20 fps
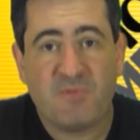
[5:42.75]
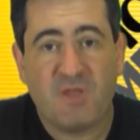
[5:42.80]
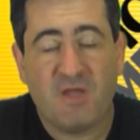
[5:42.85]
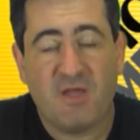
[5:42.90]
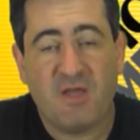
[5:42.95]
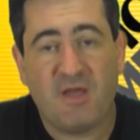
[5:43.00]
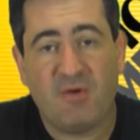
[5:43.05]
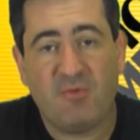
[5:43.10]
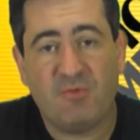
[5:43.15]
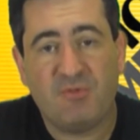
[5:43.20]

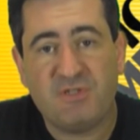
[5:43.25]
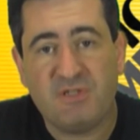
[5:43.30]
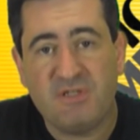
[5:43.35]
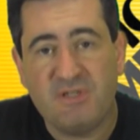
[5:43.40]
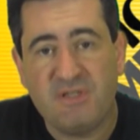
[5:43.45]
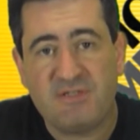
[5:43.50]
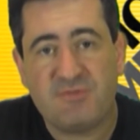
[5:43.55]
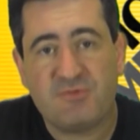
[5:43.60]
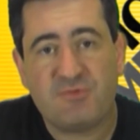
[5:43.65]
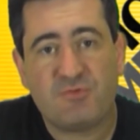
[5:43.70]
é,
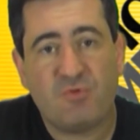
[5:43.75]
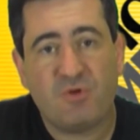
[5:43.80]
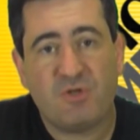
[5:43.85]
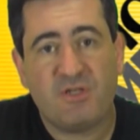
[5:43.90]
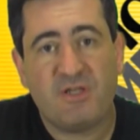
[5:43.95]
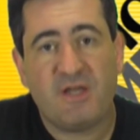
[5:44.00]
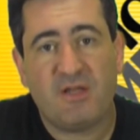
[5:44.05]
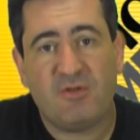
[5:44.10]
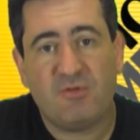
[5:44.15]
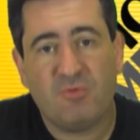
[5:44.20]
utilize os
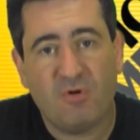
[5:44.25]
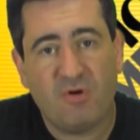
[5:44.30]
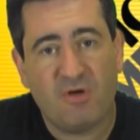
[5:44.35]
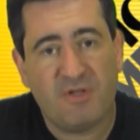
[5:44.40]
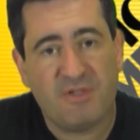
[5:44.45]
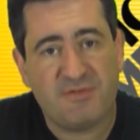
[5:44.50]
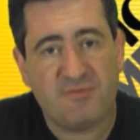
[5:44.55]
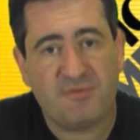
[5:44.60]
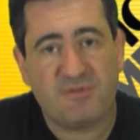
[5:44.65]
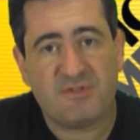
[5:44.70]

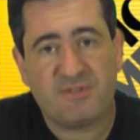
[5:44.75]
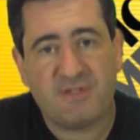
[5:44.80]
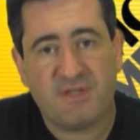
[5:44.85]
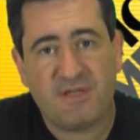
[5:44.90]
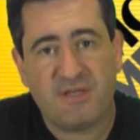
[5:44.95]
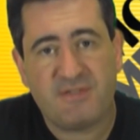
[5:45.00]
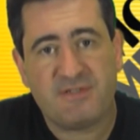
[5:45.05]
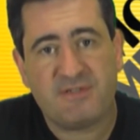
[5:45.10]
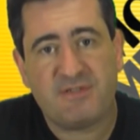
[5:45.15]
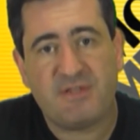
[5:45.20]
coordenadores de
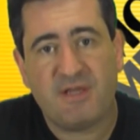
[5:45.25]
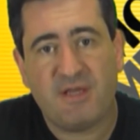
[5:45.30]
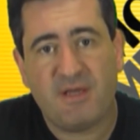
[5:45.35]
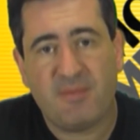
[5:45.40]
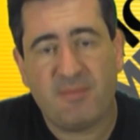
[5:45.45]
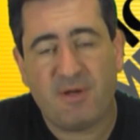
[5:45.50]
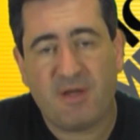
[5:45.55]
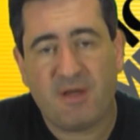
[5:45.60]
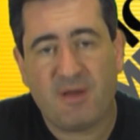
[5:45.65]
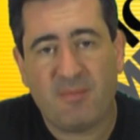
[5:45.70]
vocês
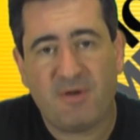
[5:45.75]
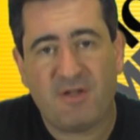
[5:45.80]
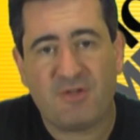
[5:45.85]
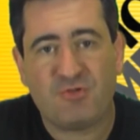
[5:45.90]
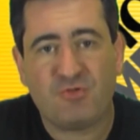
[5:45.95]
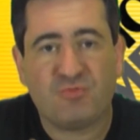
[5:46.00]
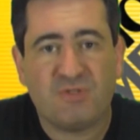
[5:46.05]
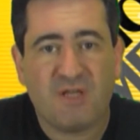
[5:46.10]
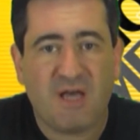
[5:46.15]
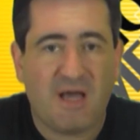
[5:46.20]
é, para
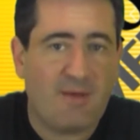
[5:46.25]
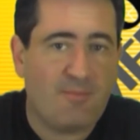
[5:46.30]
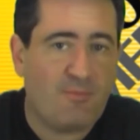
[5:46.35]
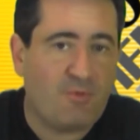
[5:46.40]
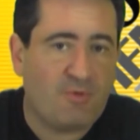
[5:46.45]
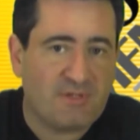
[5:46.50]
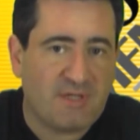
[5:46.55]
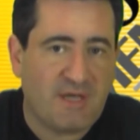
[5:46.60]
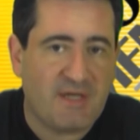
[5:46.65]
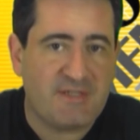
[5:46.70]
ajudar a
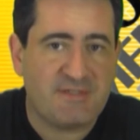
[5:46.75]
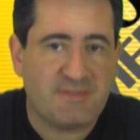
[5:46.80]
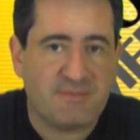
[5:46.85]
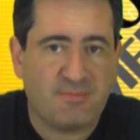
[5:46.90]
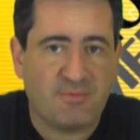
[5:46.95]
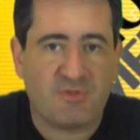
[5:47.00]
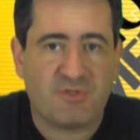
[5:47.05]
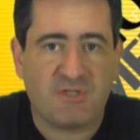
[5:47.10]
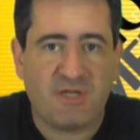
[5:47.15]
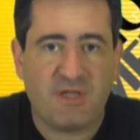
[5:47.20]
montar esse
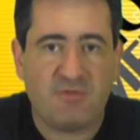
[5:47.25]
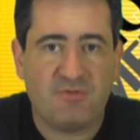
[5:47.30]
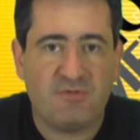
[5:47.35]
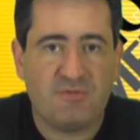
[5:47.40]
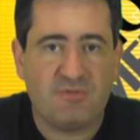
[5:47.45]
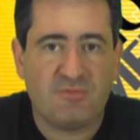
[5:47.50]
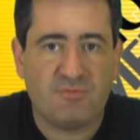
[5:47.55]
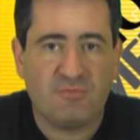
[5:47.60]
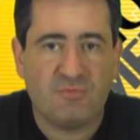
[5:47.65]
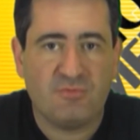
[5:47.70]
projeto
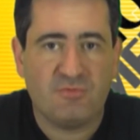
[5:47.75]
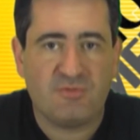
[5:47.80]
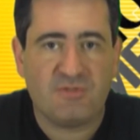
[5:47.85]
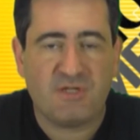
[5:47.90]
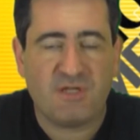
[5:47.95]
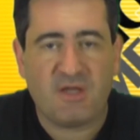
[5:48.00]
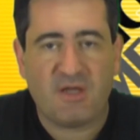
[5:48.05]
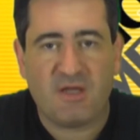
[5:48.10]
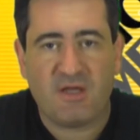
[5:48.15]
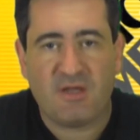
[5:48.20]
de
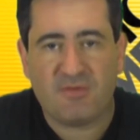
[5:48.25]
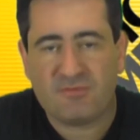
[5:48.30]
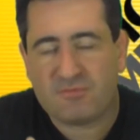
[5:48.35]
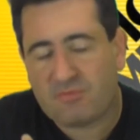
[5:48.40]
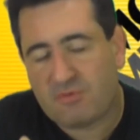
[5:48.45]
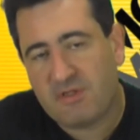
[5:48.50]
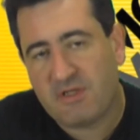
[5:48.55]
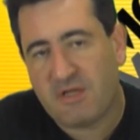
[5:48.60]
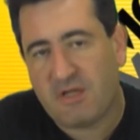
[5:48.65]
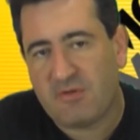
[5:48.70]
estudos. A, os
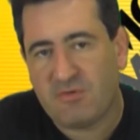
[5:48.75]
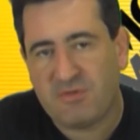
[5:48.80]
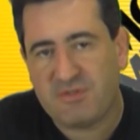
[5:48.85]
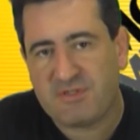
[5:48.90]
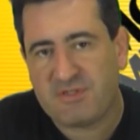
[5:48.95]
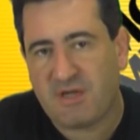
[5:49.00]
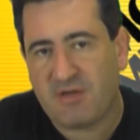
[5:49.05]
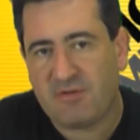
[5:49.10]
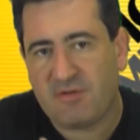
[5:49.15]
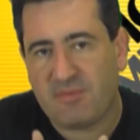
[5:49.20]

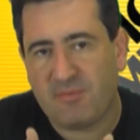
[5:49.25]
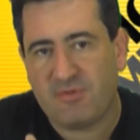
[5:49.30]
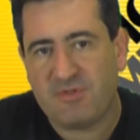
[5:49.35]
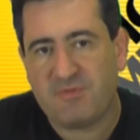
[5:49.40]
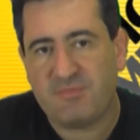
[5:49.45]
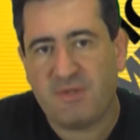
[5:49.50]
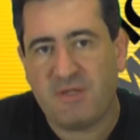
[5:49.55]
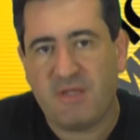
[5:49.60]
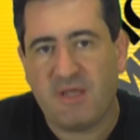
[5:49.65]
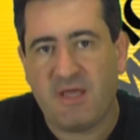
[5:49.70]
coordenadores, claro, têm muita
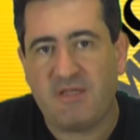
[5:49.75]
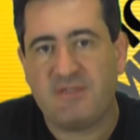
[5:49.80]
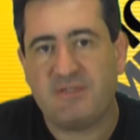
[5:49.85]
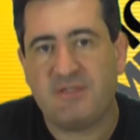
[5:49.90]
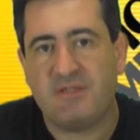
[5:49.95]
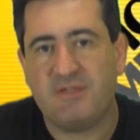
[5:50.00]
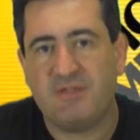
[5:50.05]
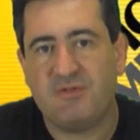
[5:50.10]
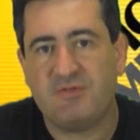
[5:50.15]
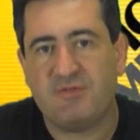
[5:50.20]

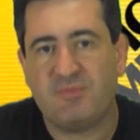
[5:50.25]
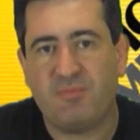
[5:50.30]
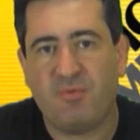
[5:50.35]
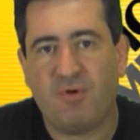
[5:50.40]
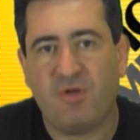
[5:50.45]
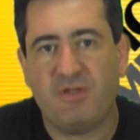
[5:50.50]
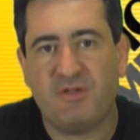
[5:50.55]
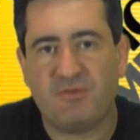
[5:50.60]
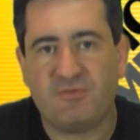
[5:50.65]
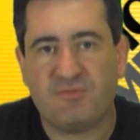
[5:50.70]
experiência nisso e
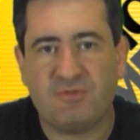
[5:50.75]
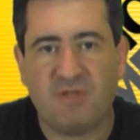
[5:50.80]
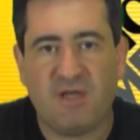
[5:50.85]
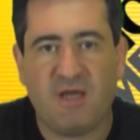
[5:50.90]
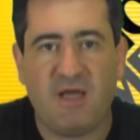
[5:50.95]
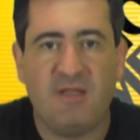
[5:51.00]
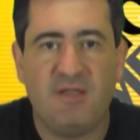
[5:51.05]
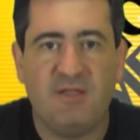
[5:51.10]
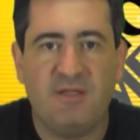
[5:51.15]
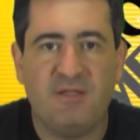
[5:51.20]
podem
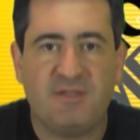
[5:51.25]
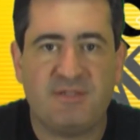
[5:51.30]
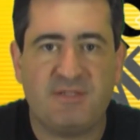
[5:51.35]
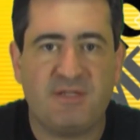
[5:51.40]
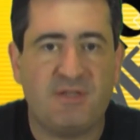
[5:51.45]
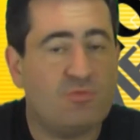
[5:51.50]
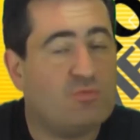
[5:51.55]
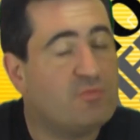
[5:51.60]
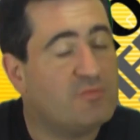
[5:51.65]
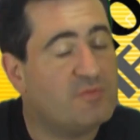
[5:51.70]
ajudar,
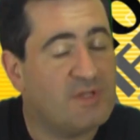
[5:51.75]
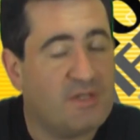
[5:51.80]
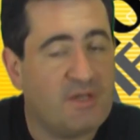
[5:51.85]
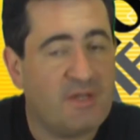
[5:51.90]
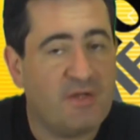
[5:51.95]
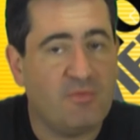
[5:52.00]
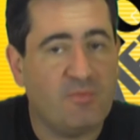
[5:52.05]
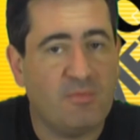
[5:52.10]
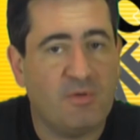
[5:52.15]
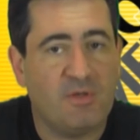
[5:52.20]
sem dúvida
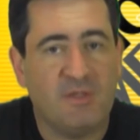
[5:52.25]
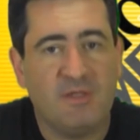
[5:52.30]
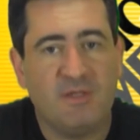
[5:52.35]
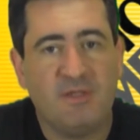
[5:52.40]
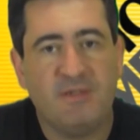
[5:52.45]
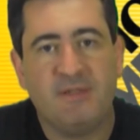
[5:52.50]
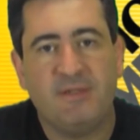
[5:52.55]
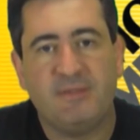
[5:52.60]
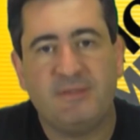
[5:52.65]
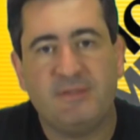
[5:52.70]
nenhuma.
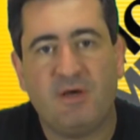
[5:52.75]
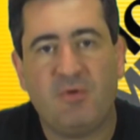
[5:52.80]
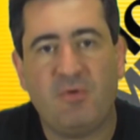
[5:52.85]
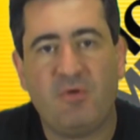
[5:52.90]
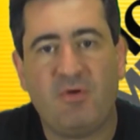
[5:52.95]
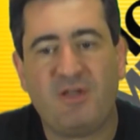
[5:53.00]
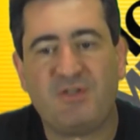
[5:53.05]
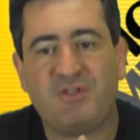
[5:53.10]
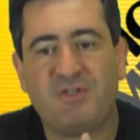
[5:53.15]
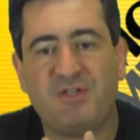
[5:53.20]
Então
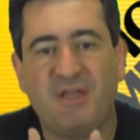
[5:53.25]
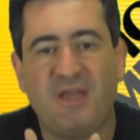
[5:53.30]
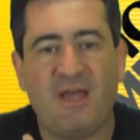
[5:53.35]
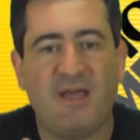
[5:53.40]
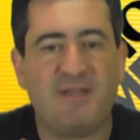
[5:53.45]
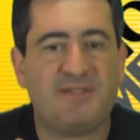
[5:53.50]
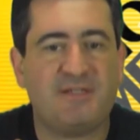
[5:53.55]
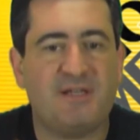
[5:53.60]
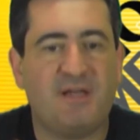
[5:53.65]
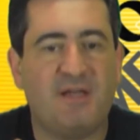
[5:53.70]
eu acho que
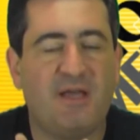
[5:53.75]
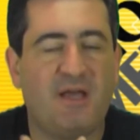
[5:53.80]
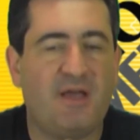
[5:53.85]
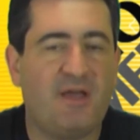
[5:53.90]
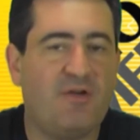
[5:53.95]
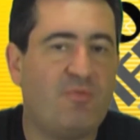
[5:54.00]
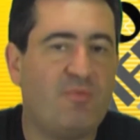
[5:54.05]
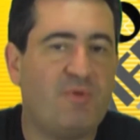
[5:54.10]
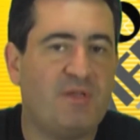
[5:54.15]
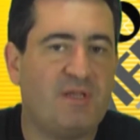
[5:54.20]
essa é a
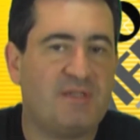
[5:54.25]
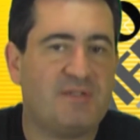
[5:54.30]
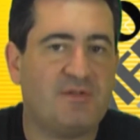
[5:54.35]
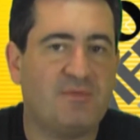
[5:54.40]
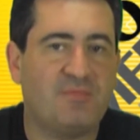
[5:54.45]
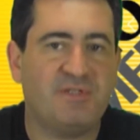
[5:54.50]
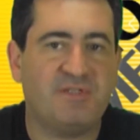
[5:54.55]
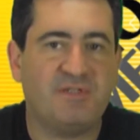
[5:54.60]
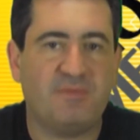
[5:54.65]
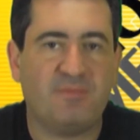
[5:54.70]

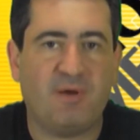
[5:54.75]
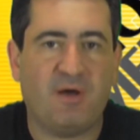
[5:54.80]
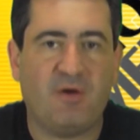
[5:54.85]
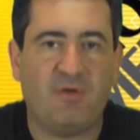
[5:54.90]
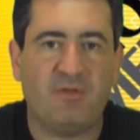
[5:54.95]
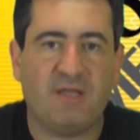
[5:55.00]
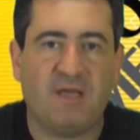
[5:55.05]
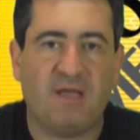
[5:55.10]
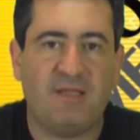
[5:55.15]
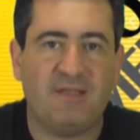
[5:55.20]
recomendação
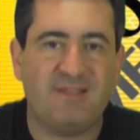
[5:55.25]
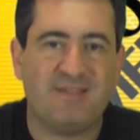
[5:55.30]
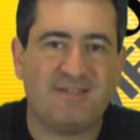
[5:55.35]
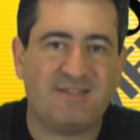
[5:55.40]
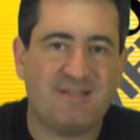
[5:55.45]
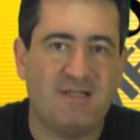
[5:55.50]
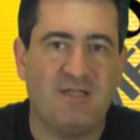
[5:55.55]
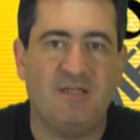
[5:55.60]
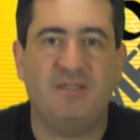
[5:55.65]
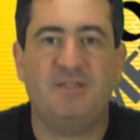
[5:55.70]
principal, tá?
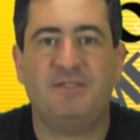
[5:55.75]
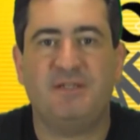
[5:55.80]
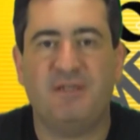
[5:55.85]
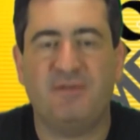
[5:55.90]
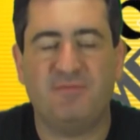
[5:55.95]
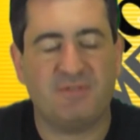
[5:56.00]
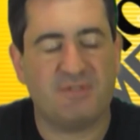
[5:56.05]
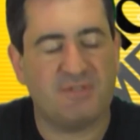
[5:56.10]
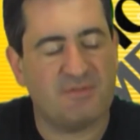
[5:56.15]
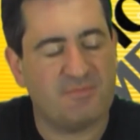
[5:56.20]

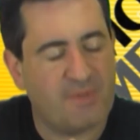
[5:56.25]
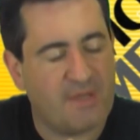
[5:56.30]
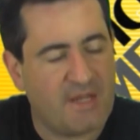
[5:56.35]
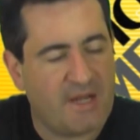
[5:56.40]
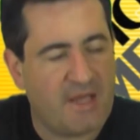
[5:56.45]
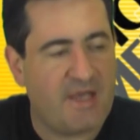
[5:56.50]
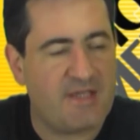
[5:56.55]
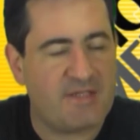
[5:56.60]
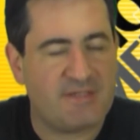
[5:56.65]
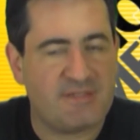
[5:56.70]
Descansem, vocês
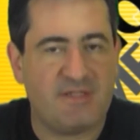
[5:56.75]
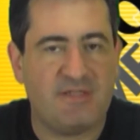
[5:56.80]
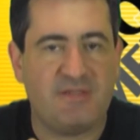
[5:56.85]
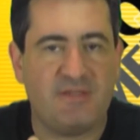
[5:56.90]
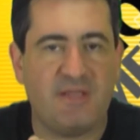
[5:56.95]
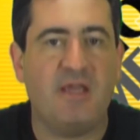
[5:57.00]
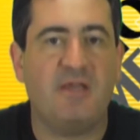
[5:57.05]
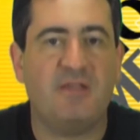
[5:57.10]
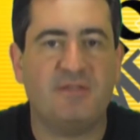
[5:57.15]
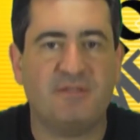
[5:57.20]
merecem,
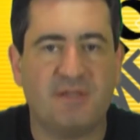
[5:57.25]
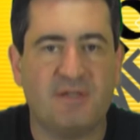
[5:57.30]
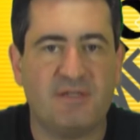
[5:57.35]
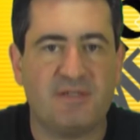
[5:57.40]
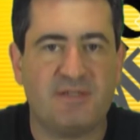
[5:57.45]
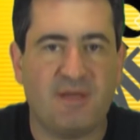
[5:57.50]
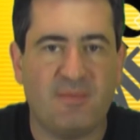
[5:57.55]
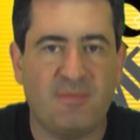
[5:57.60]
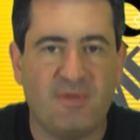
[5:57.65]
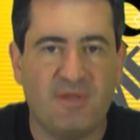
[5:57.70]
tem que
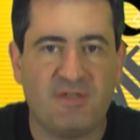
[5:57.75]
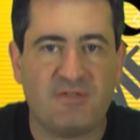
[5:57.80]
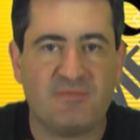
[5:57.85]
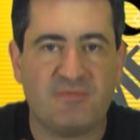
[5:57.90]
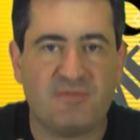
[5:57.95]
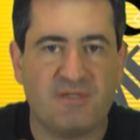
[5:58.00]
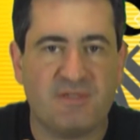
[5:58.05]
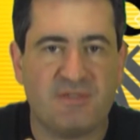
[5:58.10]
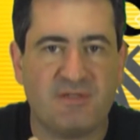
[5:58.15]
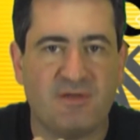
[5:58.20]
descansar
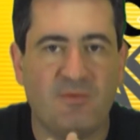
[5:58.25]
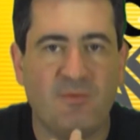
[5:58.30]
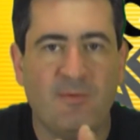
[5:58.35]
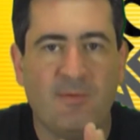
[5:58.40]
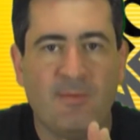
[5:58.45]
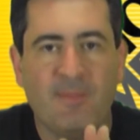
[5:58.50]
mesmo, vocês estão